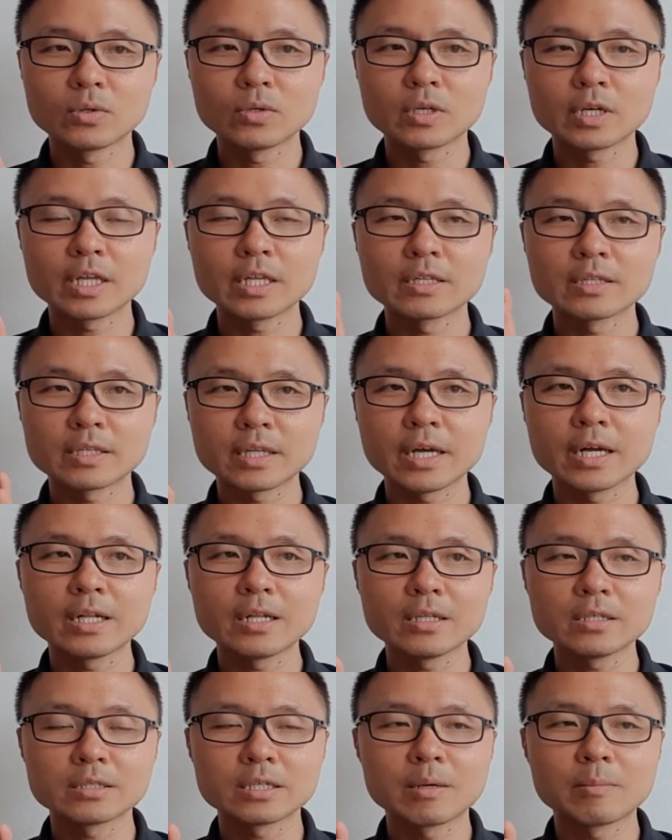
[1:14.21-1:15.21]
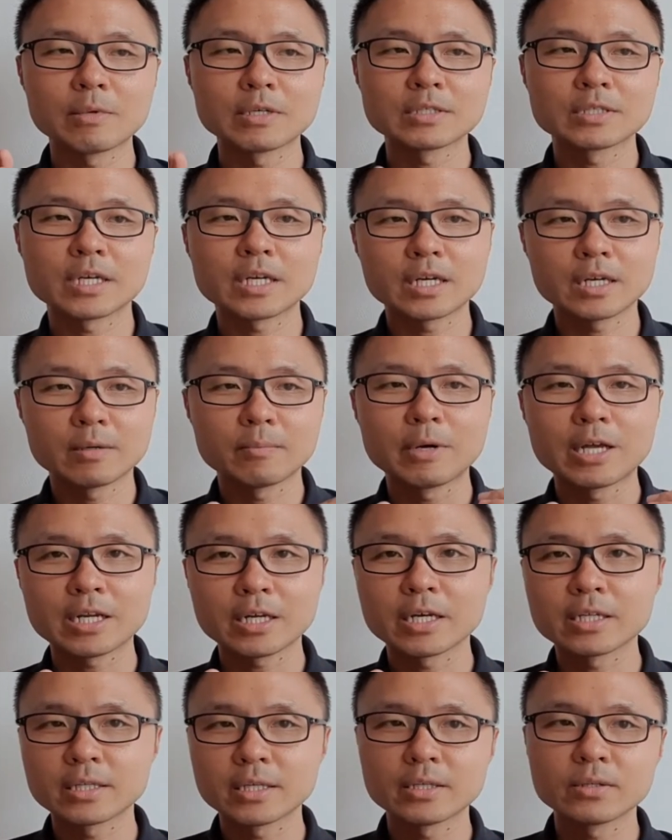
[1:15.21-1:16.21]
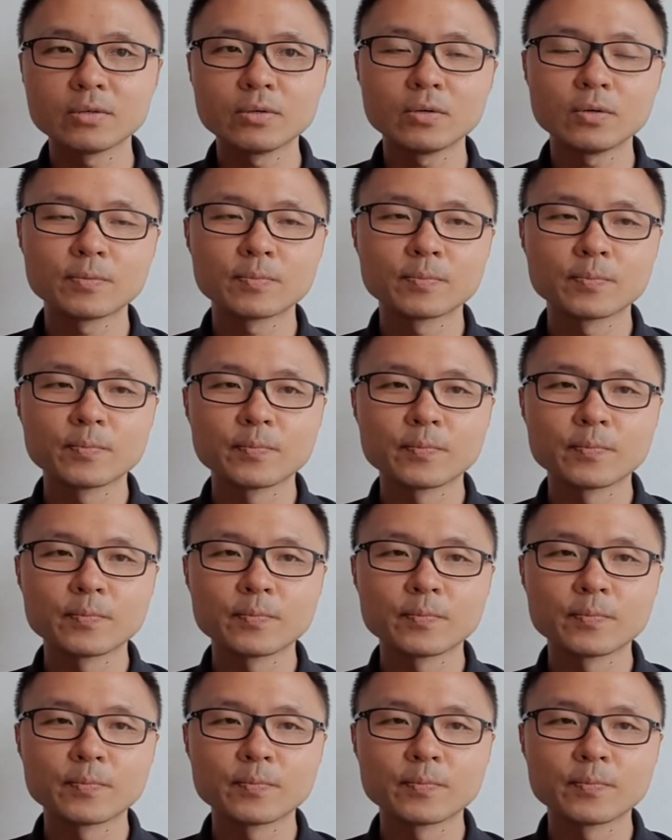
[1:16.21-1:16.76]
retail sama second market itu